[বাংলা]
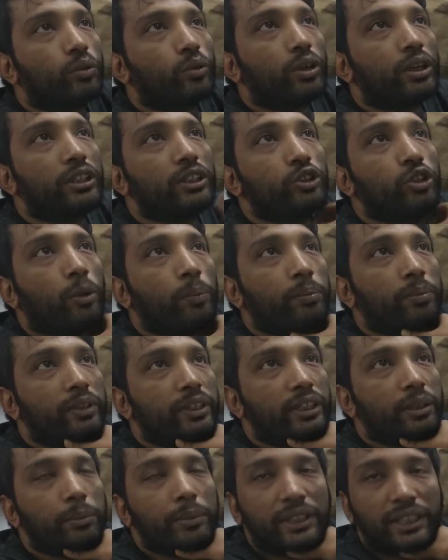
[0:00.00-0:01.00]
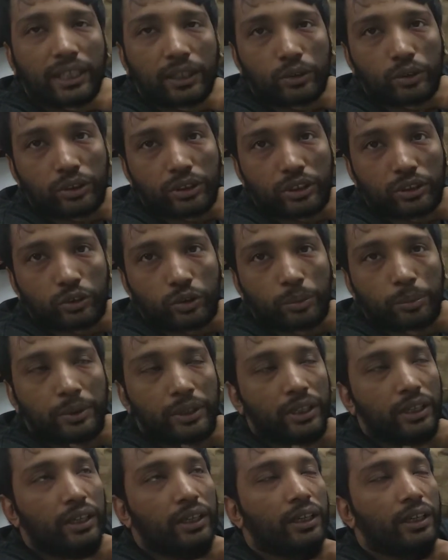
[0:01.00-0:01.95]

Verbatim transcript: ওনার সব থেকে বিখ্যাত যেটা ছবি